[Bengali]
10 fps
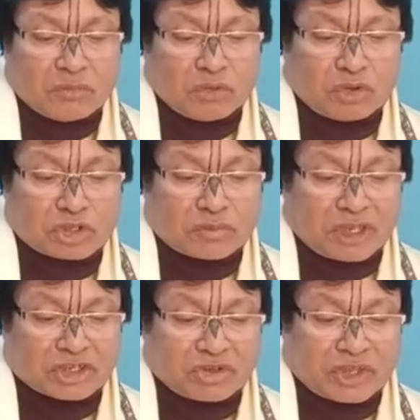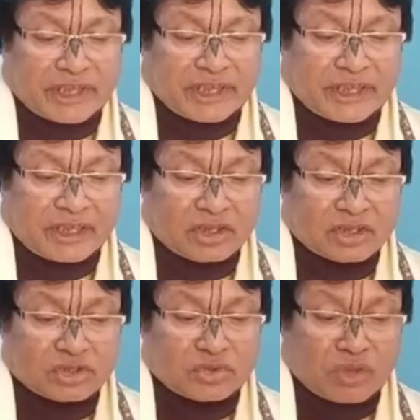পৌষ মাসর এ
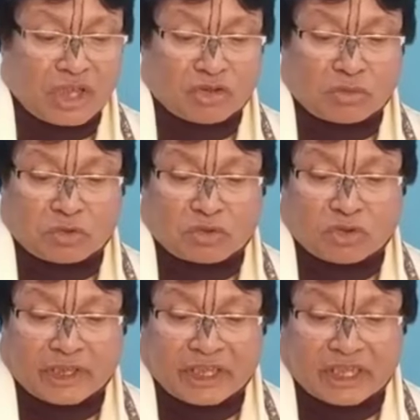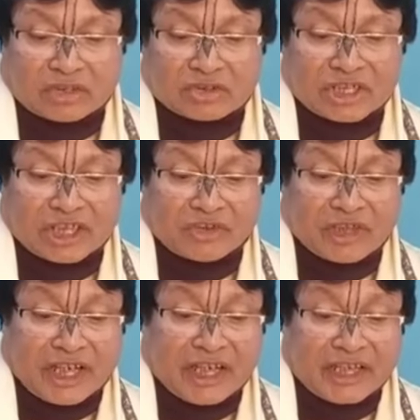বক্ষর একাদশী আনর
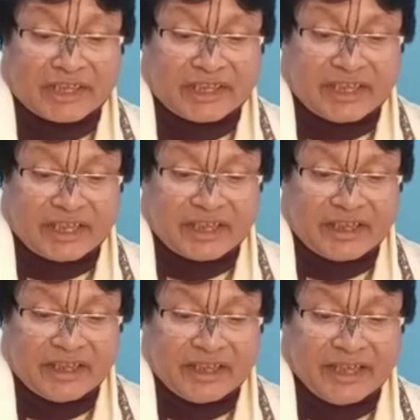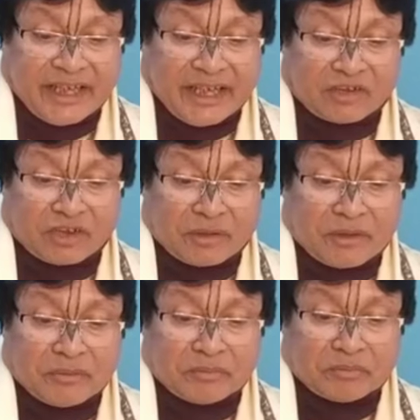নাং হান কি নাং এহানোর
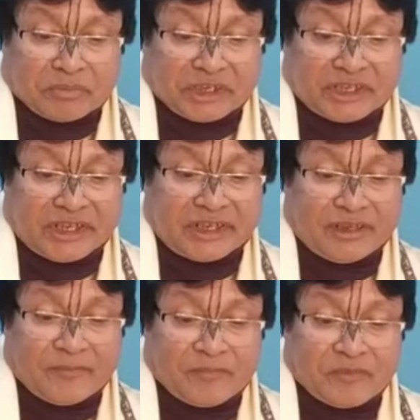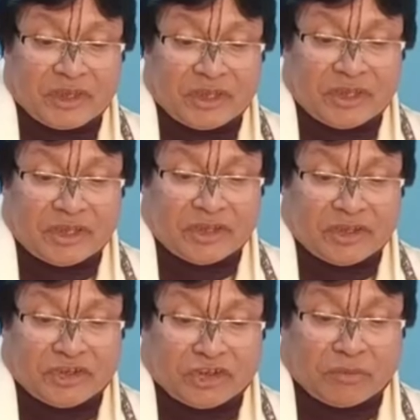বিধি
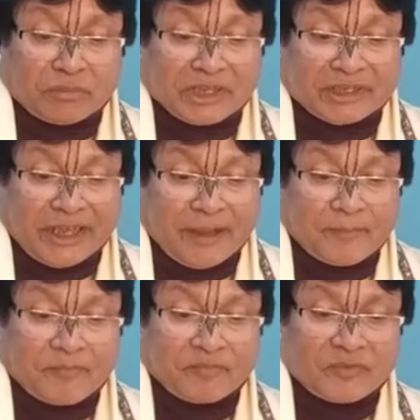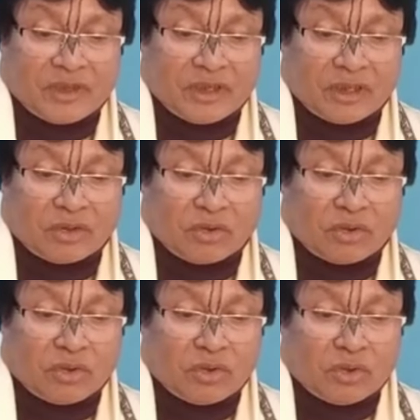নিয়ম কিতা র
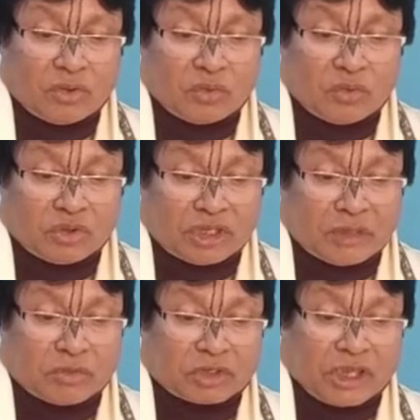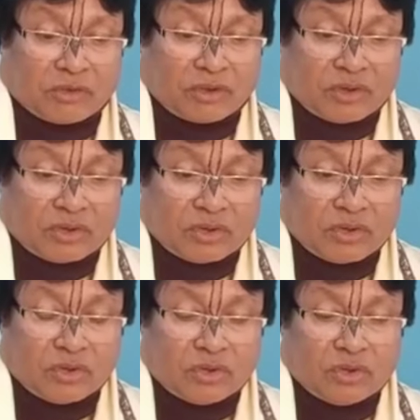কোন দেবতা
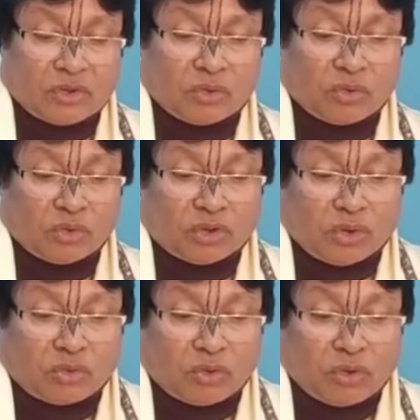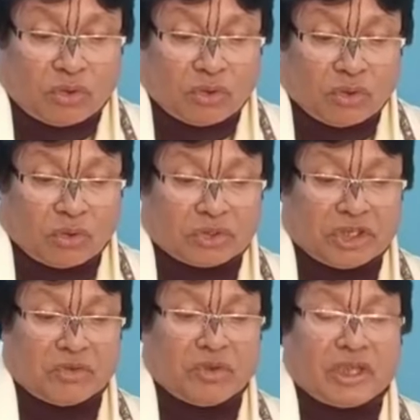দৌগ ঔ
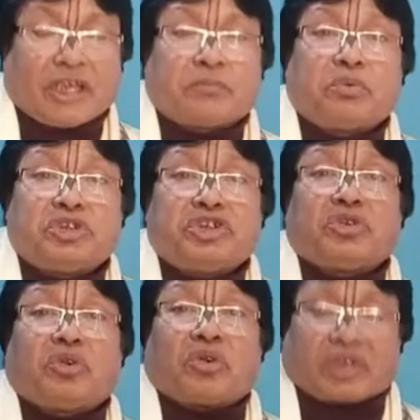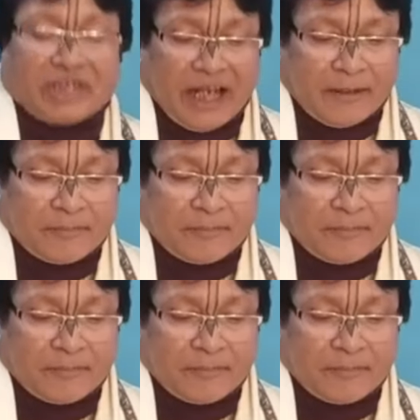দিনু হানাত পূজিত অর্তা